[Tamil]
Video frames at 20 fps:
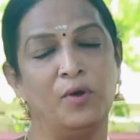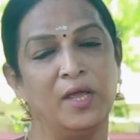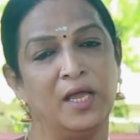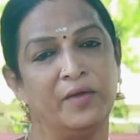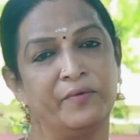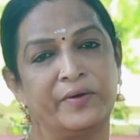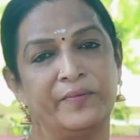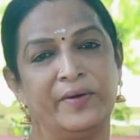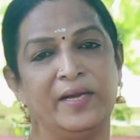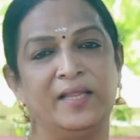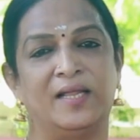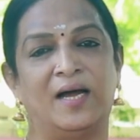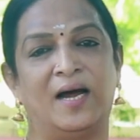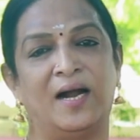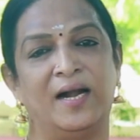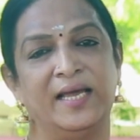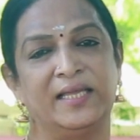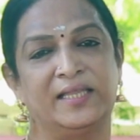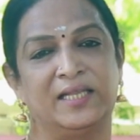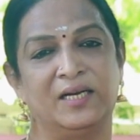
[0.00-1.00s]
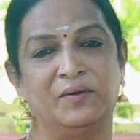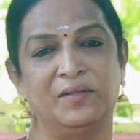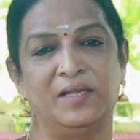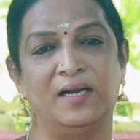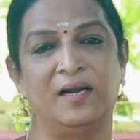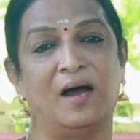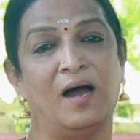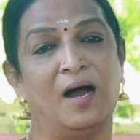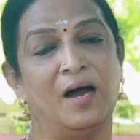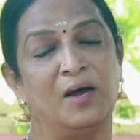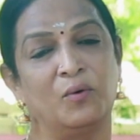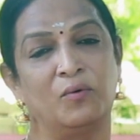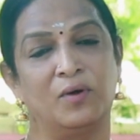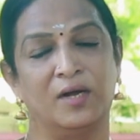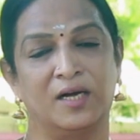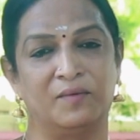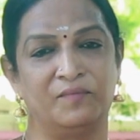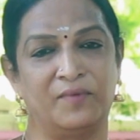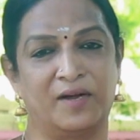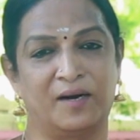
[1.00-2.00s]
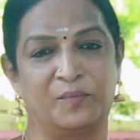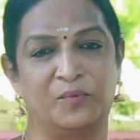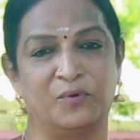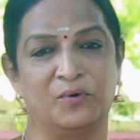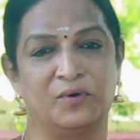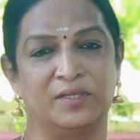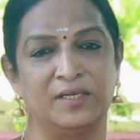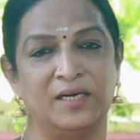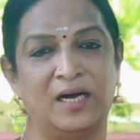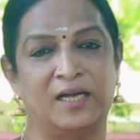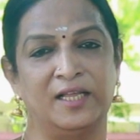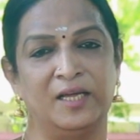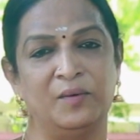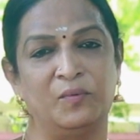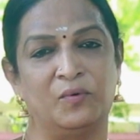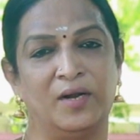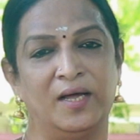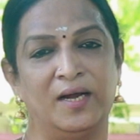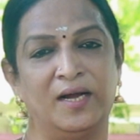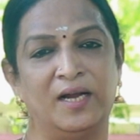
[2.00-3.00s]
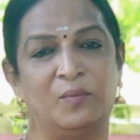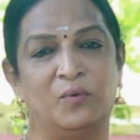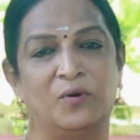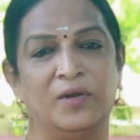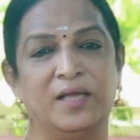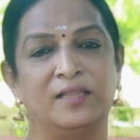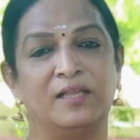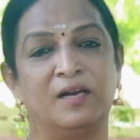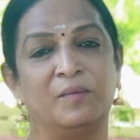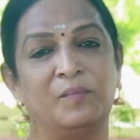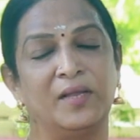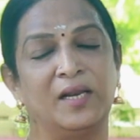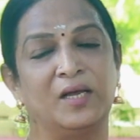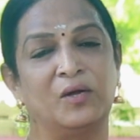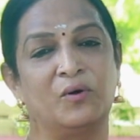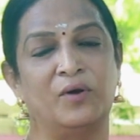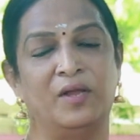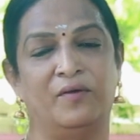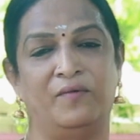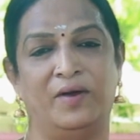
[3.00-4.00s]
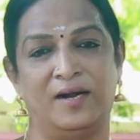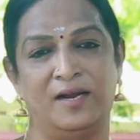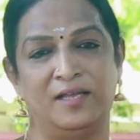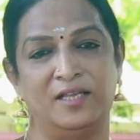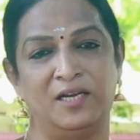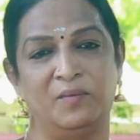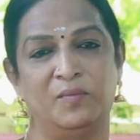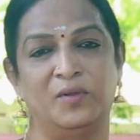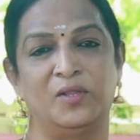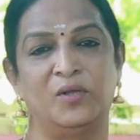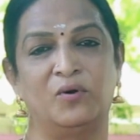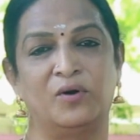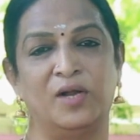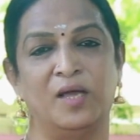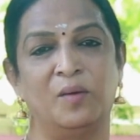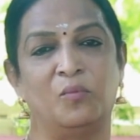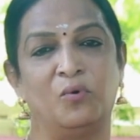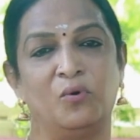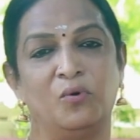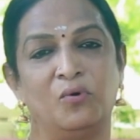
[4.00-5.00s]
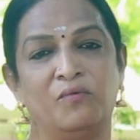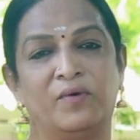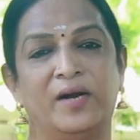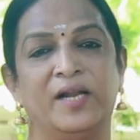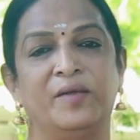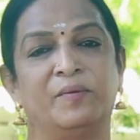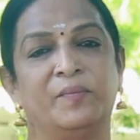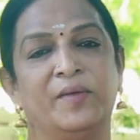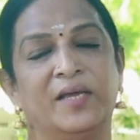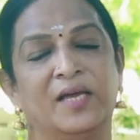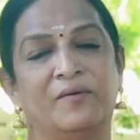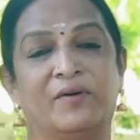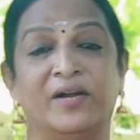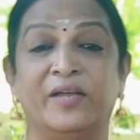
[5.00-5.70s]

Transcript: கூடிய விரைவில் இந்த ஆலயத்தில் வந்து நாகர் உலகம் வரப்போகுது அதே போல் நம்மளுடைய திருப்பதி இருக்கக்கூடிய வெங்கடாஜலபதியோடைய முழு வடிவம் இங்கே